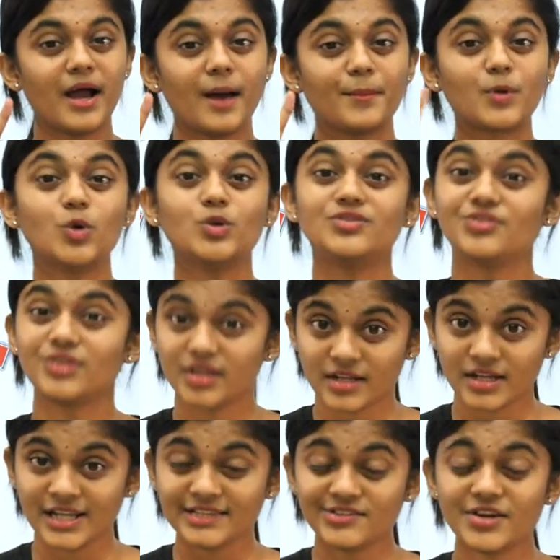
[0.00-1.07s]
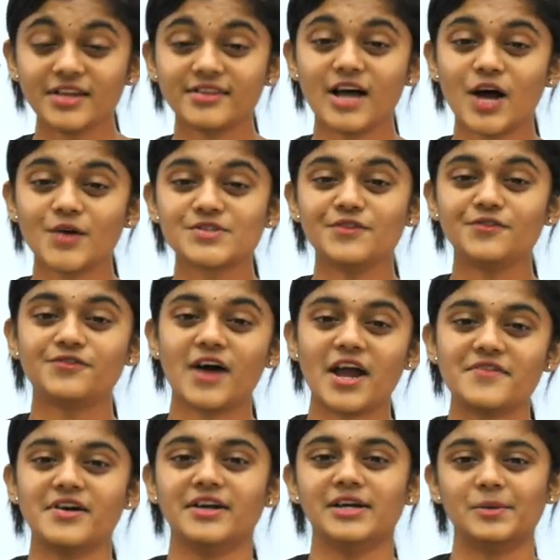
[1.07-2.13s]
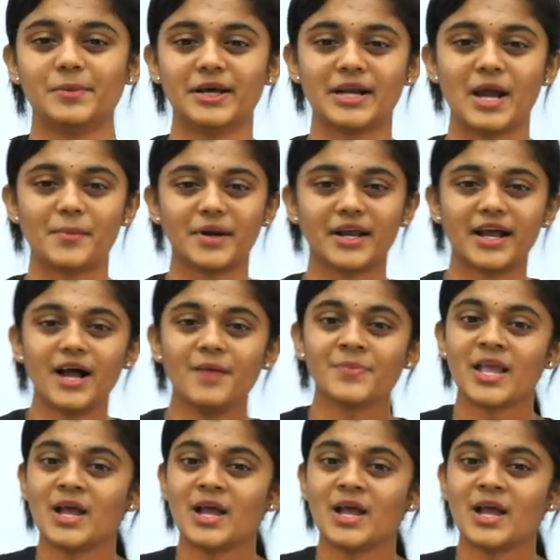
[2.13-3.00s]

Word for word: में आपको थ्री थाउजेंड फाइव हंड्रेड भरना पड़ेगा